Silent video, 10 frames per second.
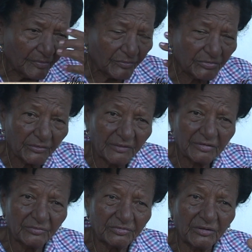não sei o que,
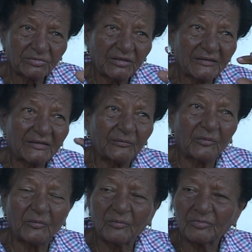não sei. Eu sei que
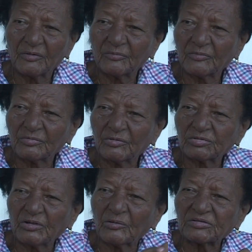o,
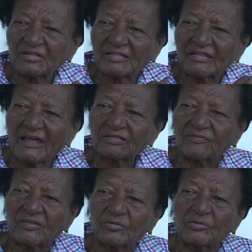teu estandarte
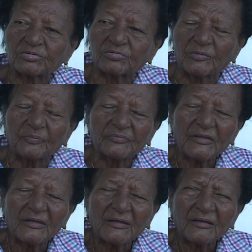venusto
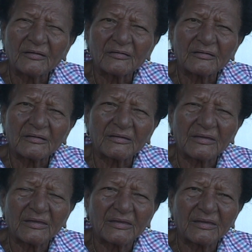
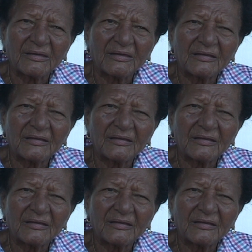é,